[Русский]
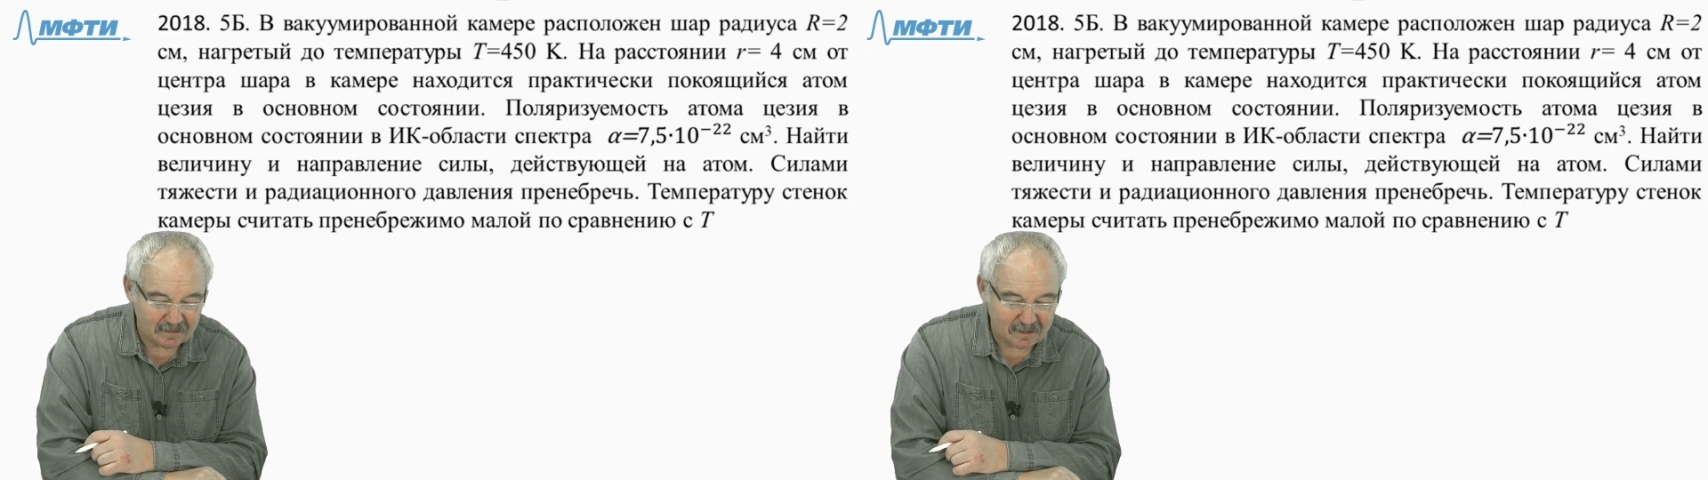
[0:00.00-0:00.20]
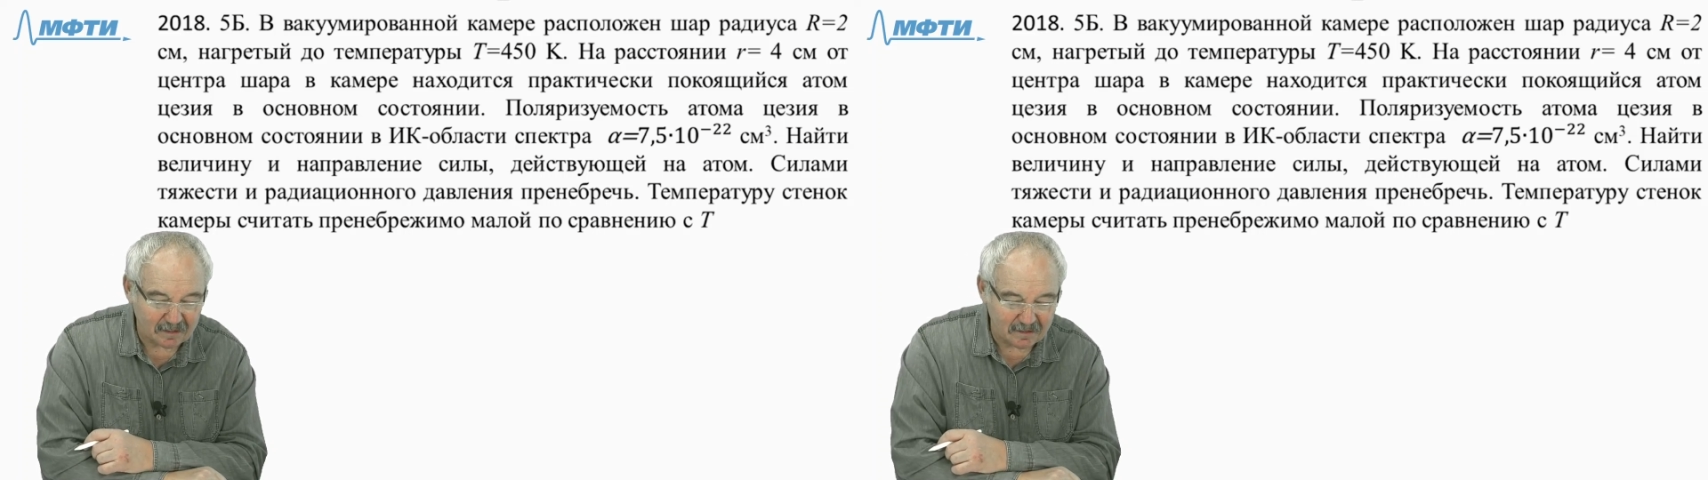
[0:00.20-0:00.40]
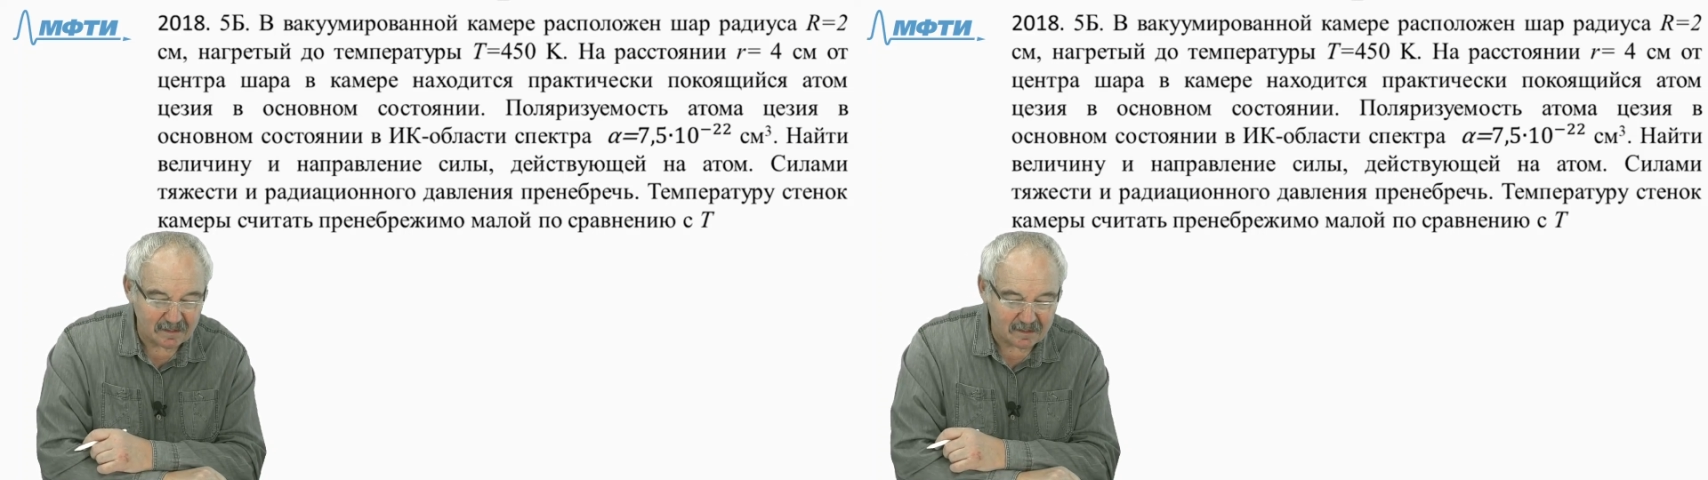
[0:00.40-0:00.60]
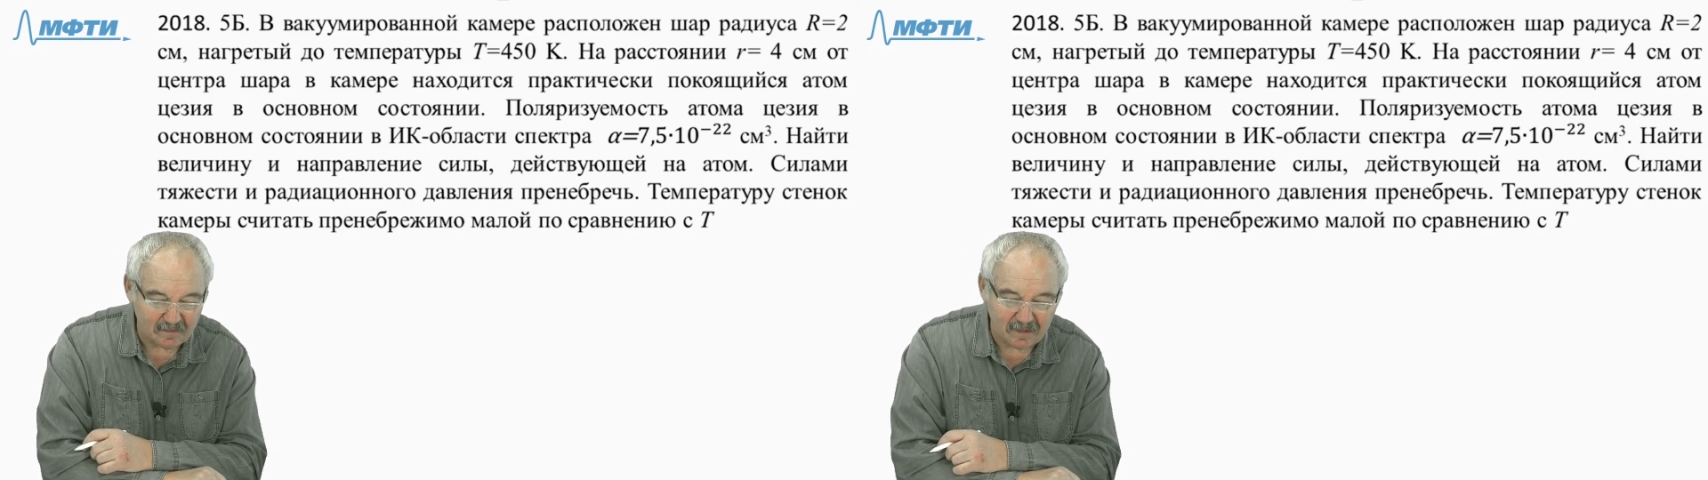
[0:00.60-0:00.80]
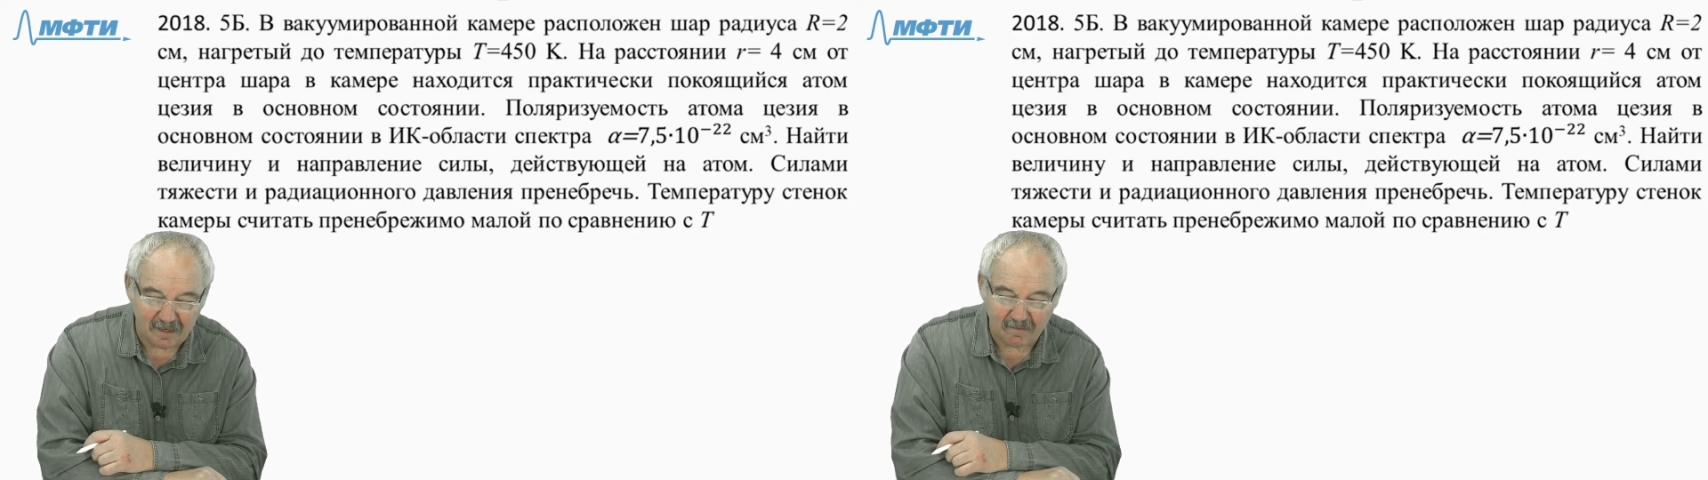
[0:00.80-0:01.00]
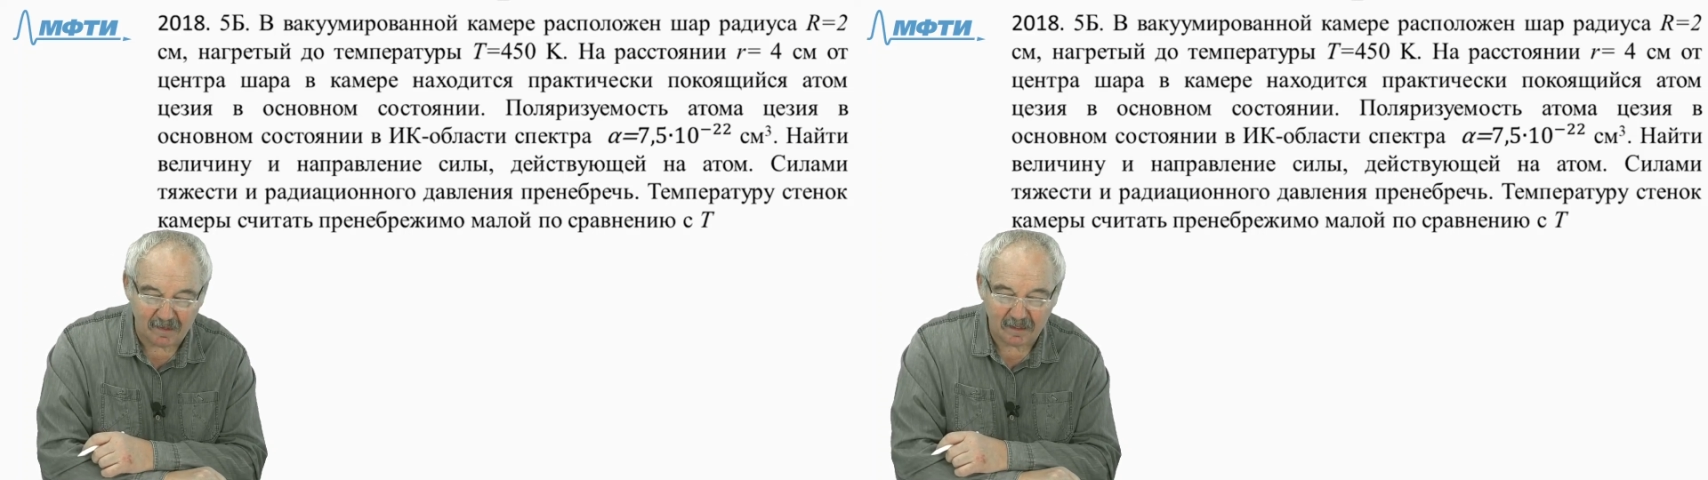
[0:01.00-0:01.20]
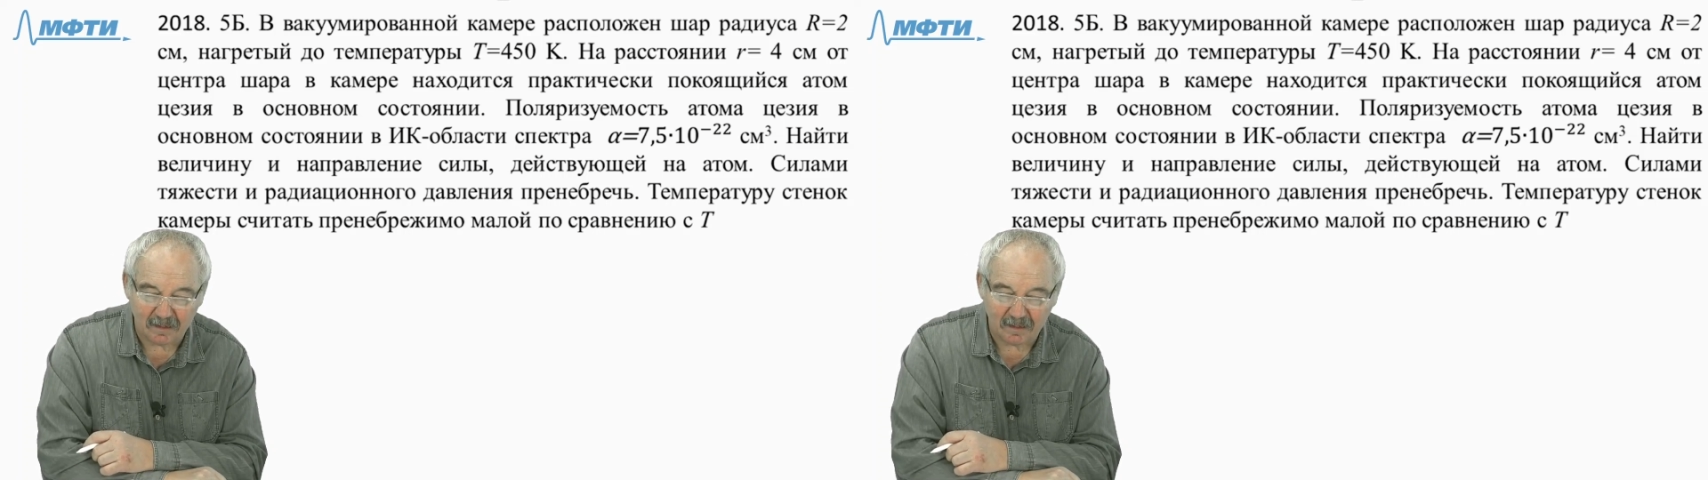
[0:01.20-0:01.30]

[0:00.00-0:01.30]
так называемые